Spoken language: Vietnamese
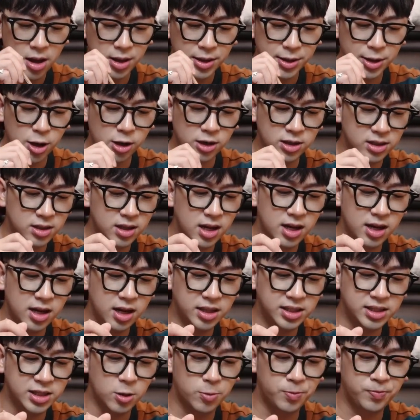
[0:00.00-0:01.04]
nó cứ hơi
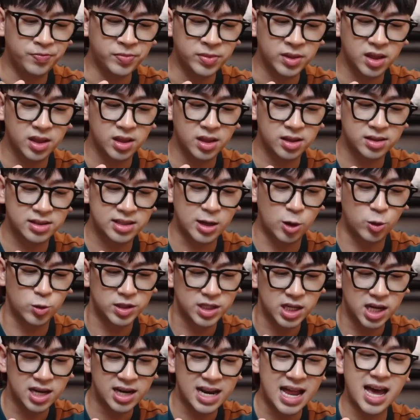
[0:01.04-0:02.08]
hơi giống sầu
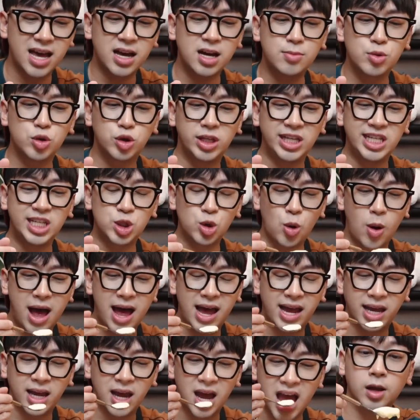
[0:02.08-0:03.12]
riêng lai hơn một tí
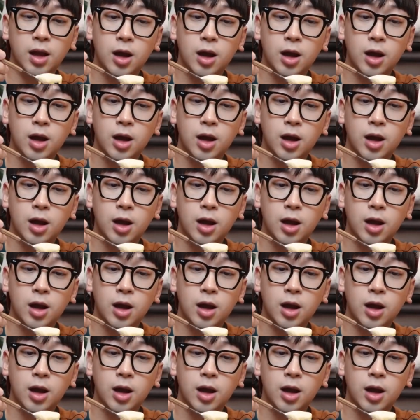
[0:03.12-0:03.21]
xoài